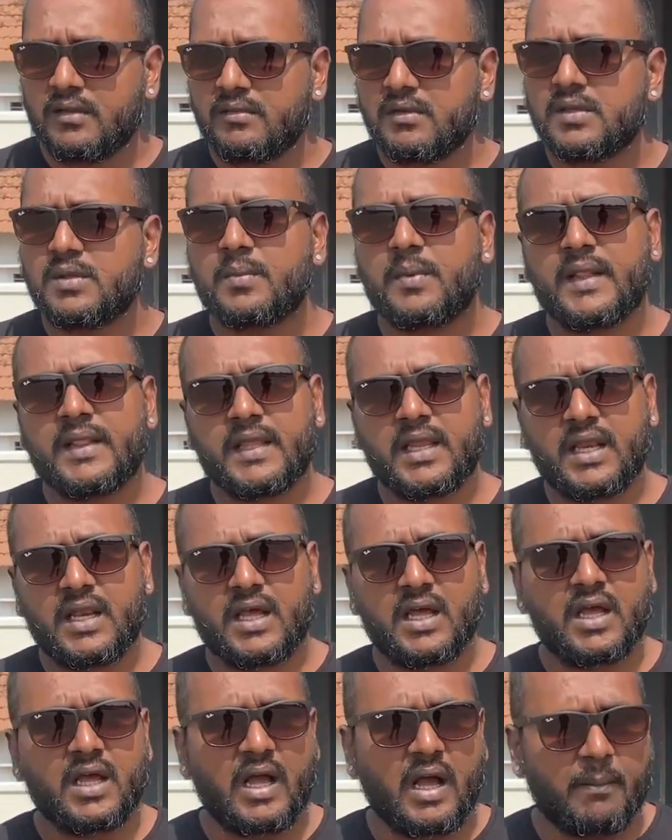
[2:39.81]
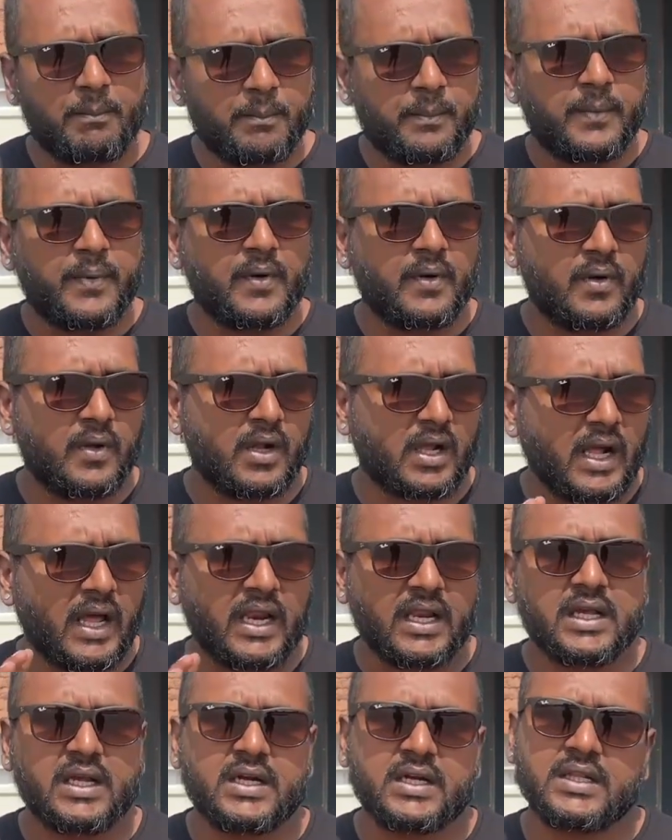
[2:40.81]
இது வந்து பார்த்திங்கன்னா அப்போது
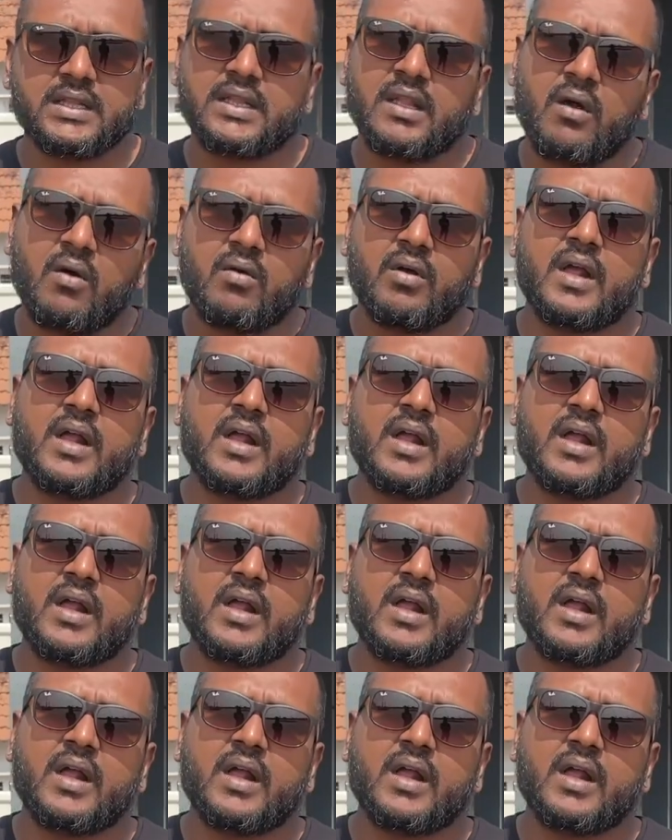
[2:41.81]
காலகட்டத்தில்